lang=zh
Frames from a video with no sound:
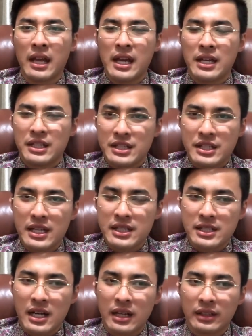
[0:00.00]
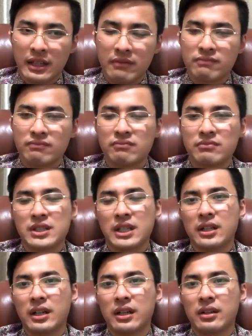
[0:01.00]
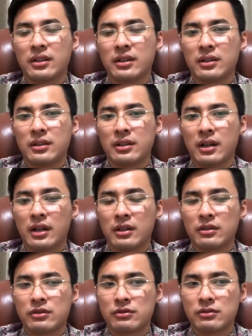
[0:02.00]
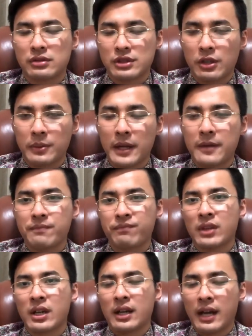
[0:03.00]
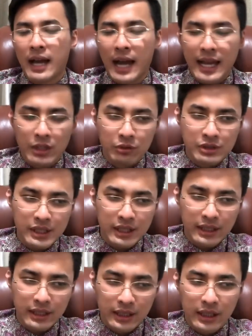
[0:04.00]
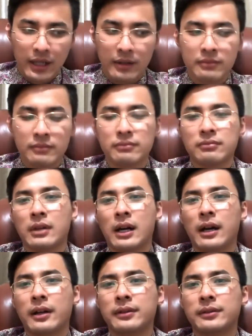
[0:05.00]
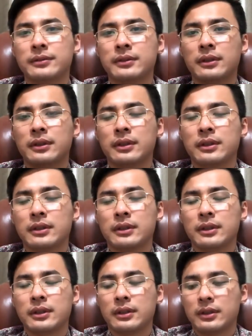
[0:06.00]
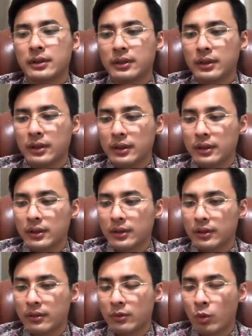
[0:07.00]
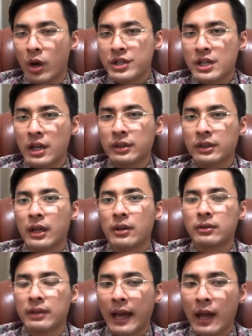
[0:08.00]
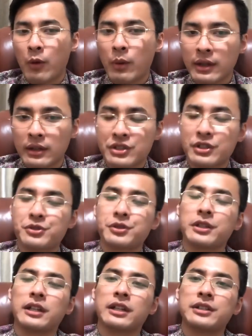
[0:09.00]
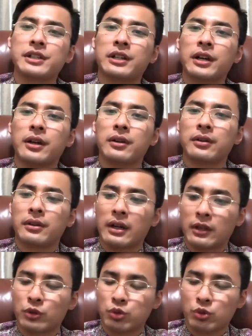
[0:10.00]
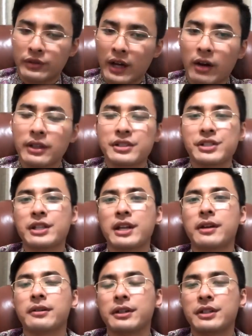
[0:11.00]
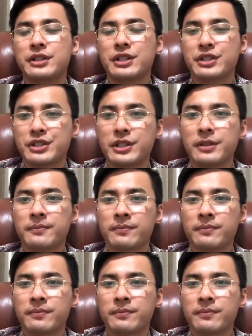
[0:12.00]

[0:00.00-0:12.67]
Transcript: 现场的这个啊照片，还有这一个啊。呃，网上的台湾的社区里的这个啊吐槽的这些信息，